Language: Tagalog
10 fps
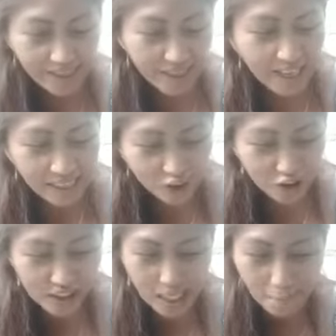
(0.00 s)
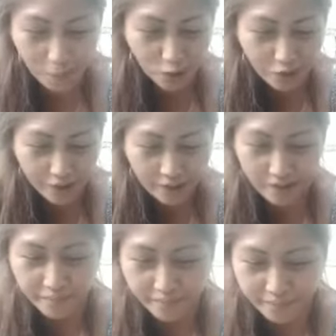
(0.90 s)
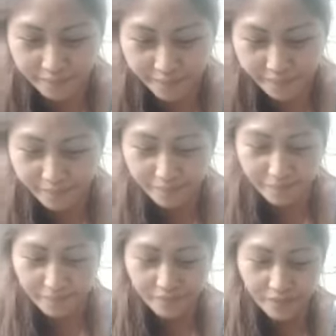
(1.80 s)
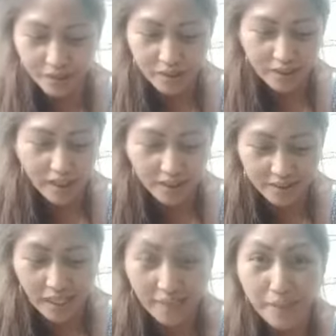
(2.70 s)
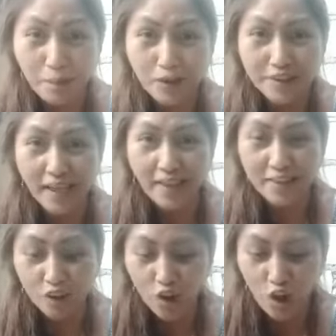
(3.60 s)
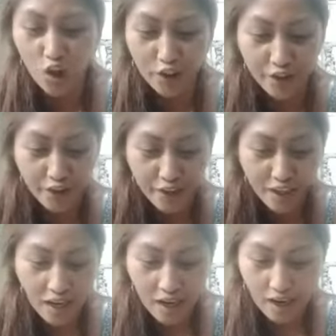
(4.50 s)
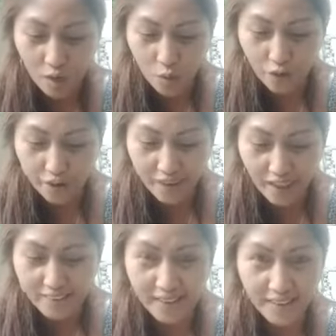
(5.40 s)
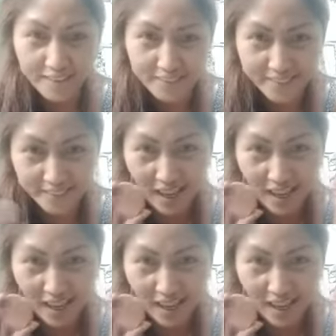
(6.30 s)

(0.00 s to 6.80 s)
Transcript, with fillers: Ayan, akin na to. Sinample ko yan eh. Yan. Diamond cut to. Ang wood natin.